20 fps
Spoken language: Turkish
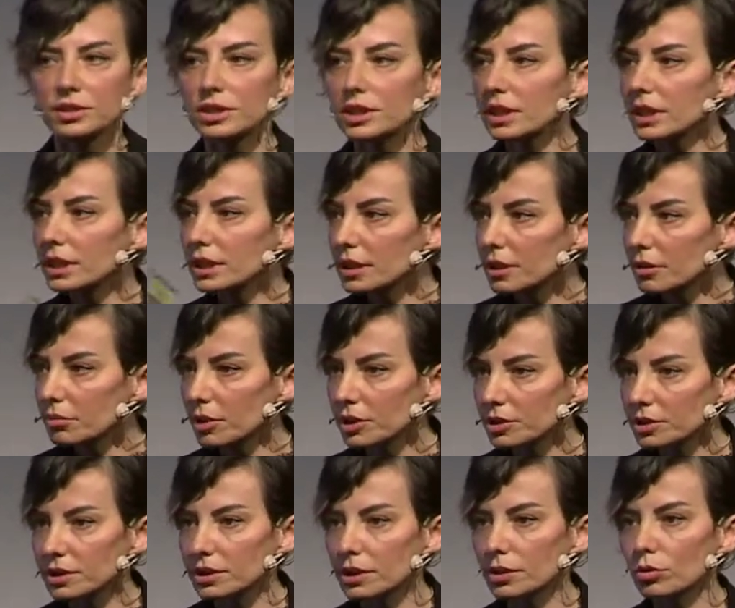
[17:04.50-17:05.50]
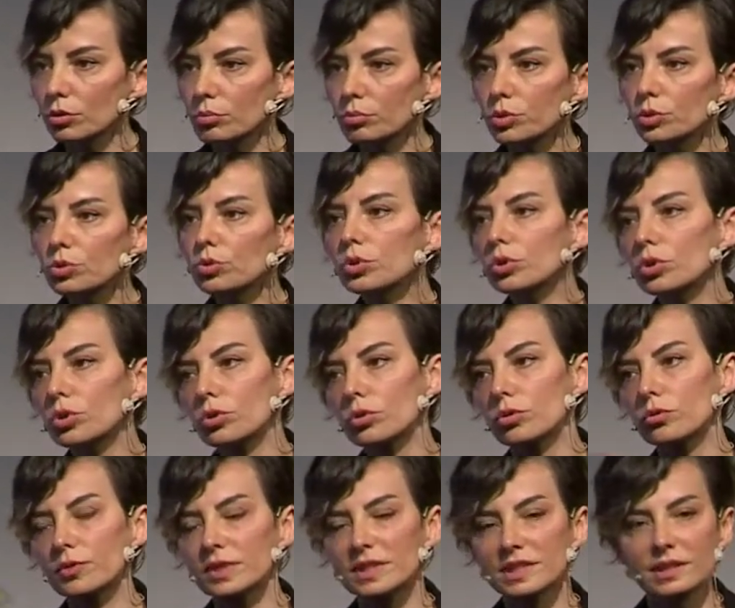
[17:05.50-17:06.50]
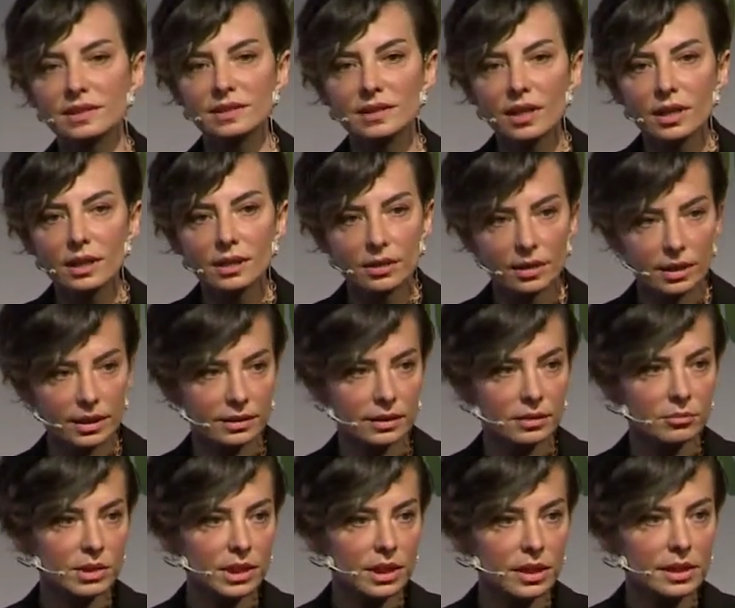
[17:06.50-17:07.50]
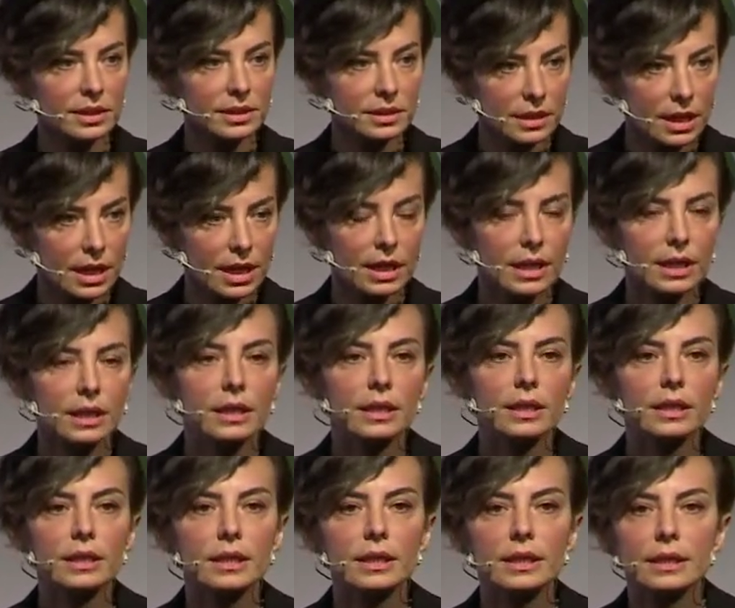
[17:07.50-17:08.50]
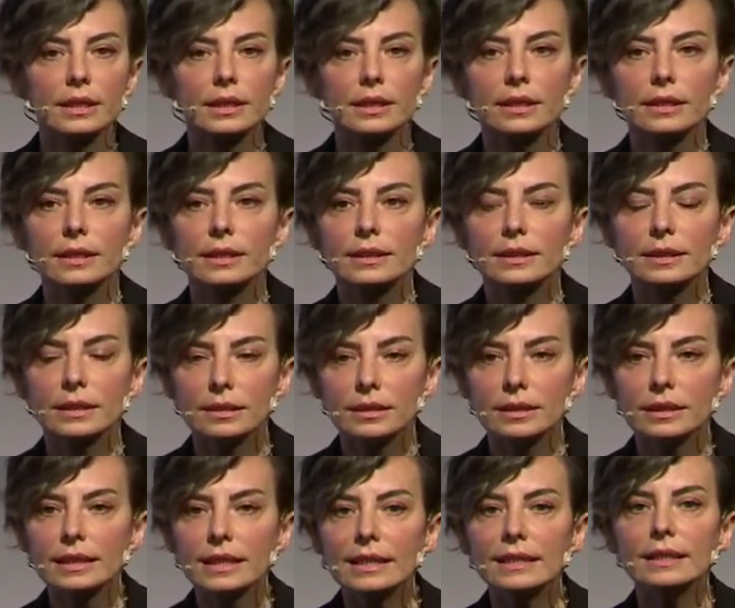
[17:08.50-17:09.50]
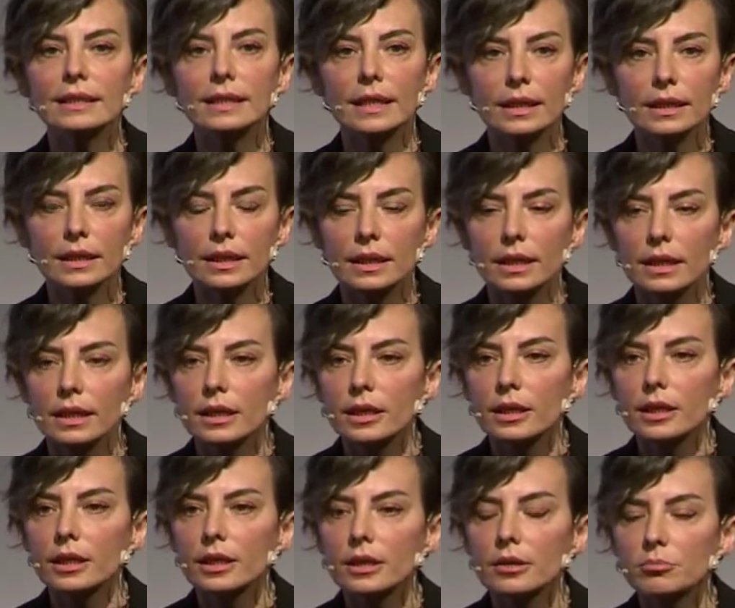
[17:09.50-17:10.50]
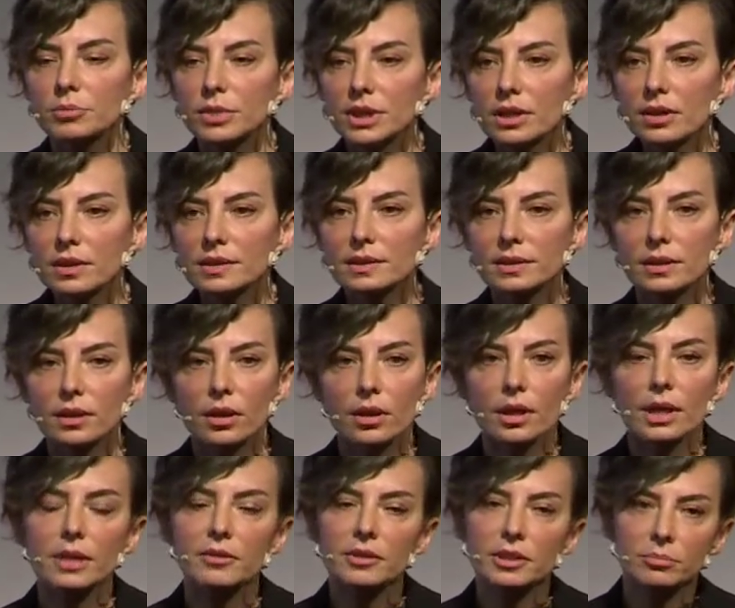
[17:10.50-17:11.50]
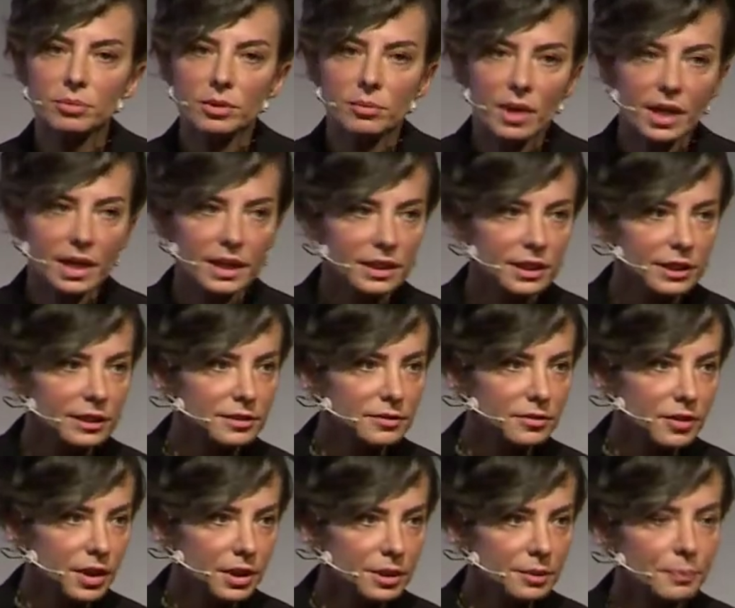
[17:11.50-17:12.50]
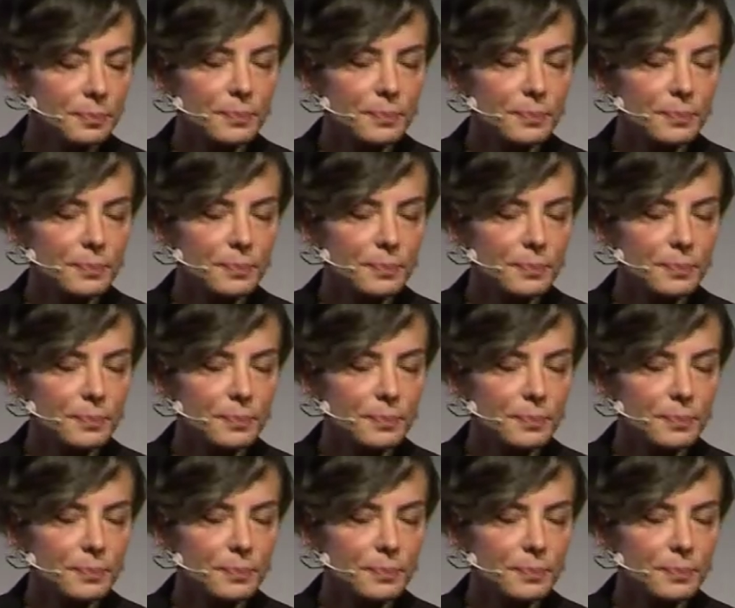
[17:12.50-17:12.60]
GE ile başlayan o büyük fiziksel akademiler e, yerine e, biraz daha evet bir merkez var